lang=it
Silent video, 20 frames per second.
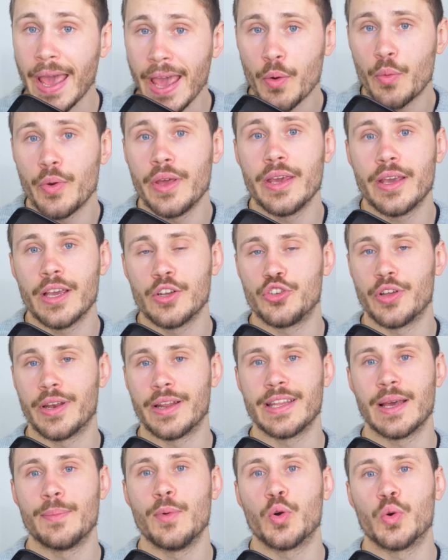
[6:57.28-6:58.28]
è qui che ci
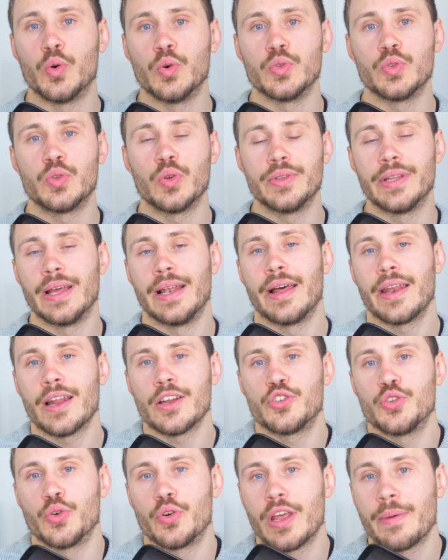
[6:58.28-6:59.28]
rendiamo conto delle
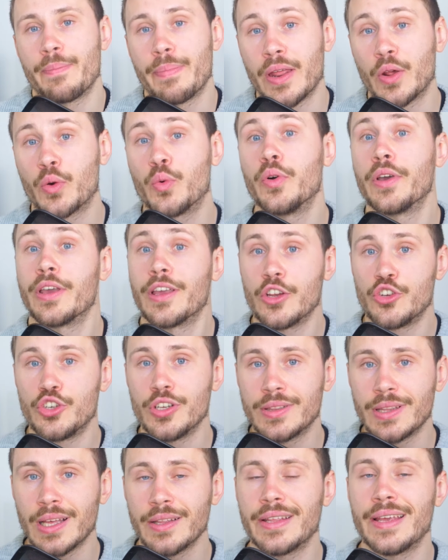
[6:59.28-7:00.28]
ragioni per cui i
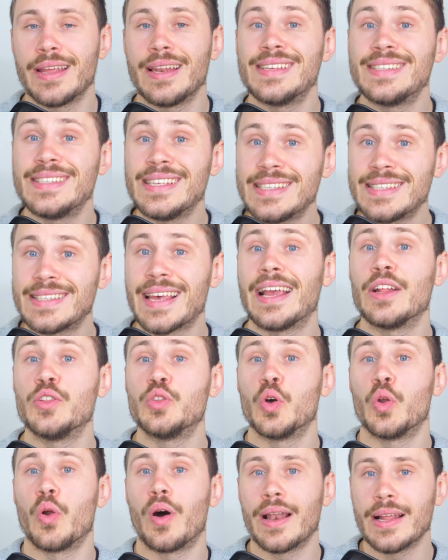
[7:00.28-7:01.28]
cittadini si
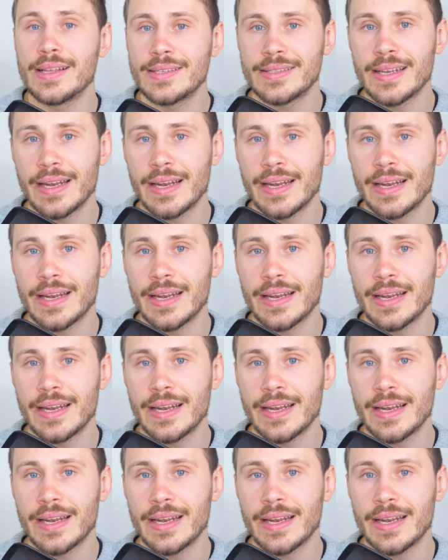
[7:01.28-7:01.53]
sentono alle